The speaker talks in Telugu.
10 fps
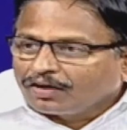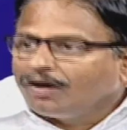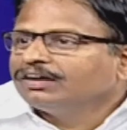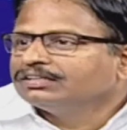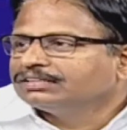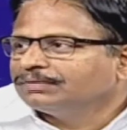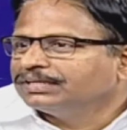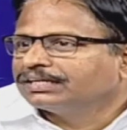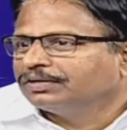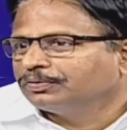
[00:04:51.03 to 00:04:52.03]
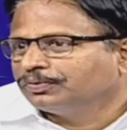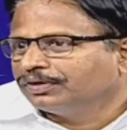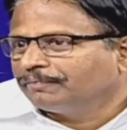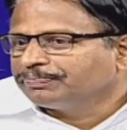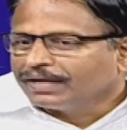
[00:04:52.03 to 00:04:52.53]
రాంగ్ సబ్జెక్ట్
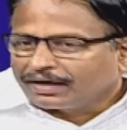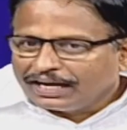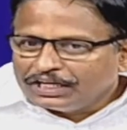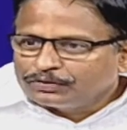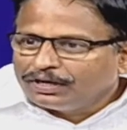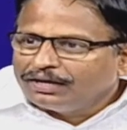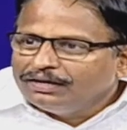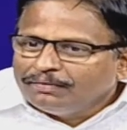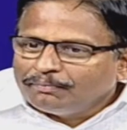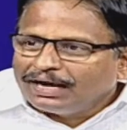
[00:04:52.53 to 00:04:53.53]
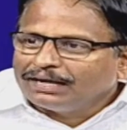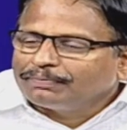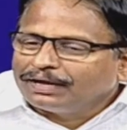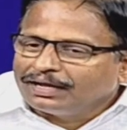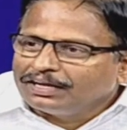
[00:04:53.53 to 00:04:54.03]
ఎన్నుకున్నాడు రైతుల మాన
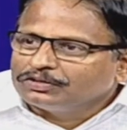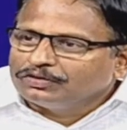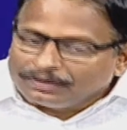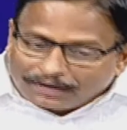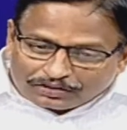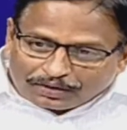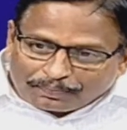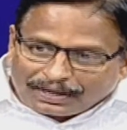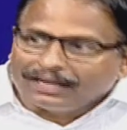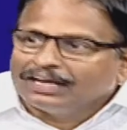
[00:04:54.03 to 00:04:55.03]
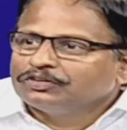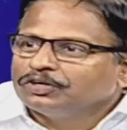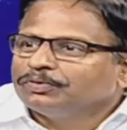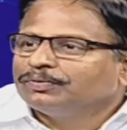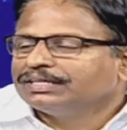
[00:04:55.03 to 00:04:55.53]
ప్రాణాలతోటి రైతుల ప్రాణాలతోటి
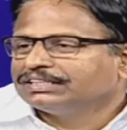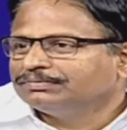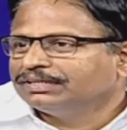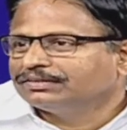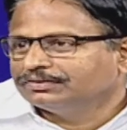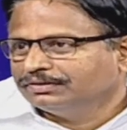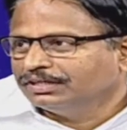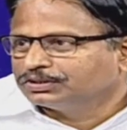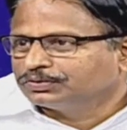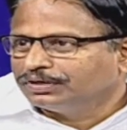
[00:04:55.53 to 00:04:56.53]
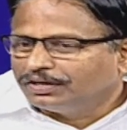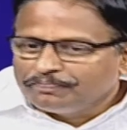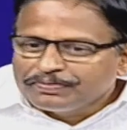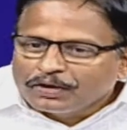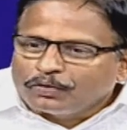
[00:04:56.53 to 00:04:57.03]
ముడిపడ్డ సబ్జెక్టు ఎంచుకున్నాడు
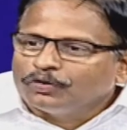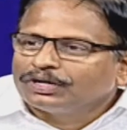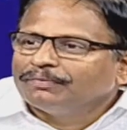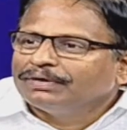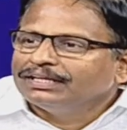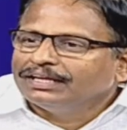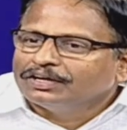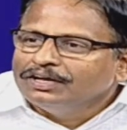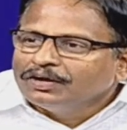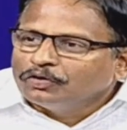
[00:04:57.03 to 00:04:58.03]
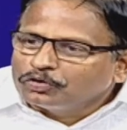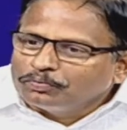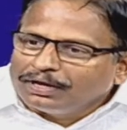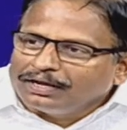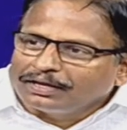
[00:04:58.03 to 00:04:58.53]
కోట్ల మంది
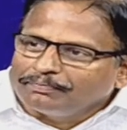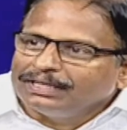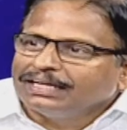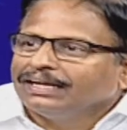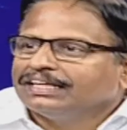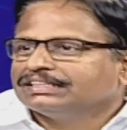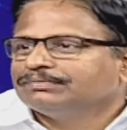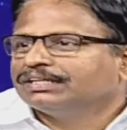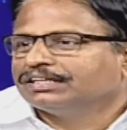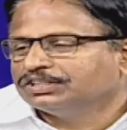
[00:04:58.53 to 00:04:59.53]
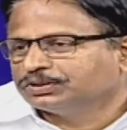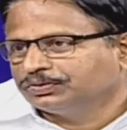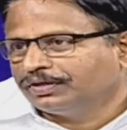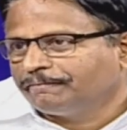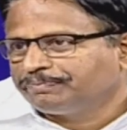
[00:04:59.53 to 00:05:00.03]
కుటుంబాలకు ఇబ్బంది కలిగే సబ్జెక్ట్
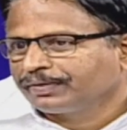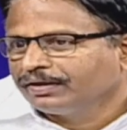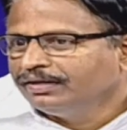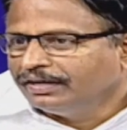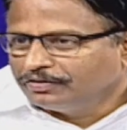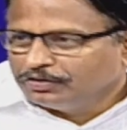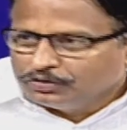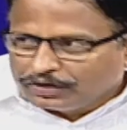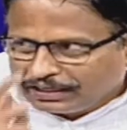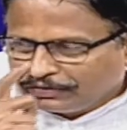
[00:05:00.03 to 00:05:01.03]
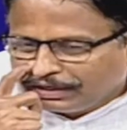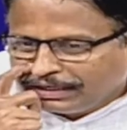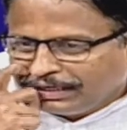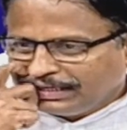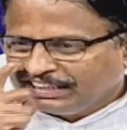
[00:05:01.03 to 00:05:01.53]
ఎంచుకున్నాడు ఈరోజు ఒకటే
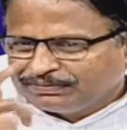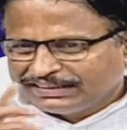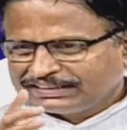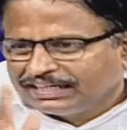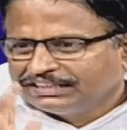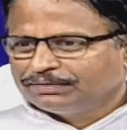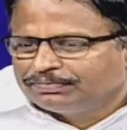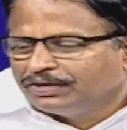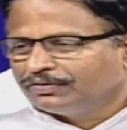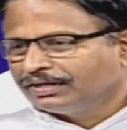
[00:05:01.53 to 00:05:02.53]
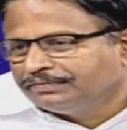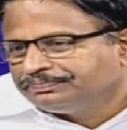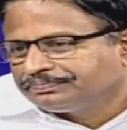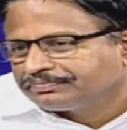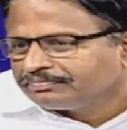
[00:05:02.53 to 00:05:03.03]
ఒకటండి నేను స్పష్టంగా చెప్తా ఉన్నా
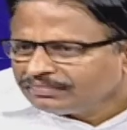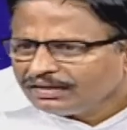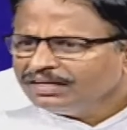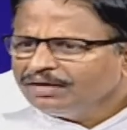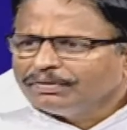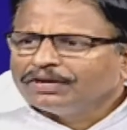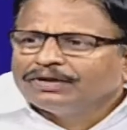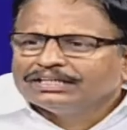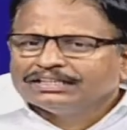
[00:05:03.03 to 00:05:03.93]
మీరు కూడా